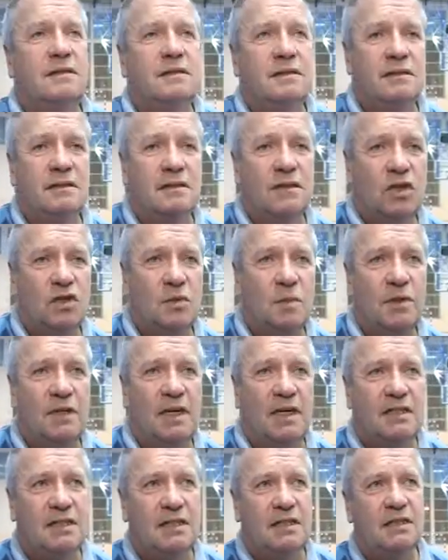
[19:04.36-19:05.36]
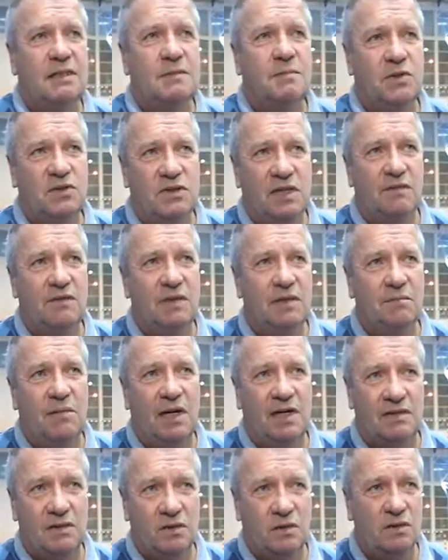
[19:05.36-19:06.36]
Y, gospodarze postawili
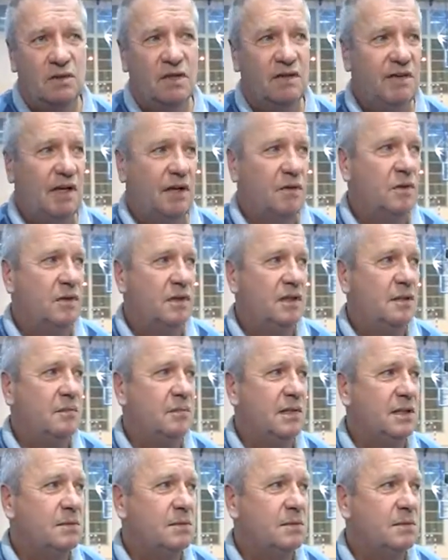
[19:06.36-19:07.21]
bardzo trudne warunki,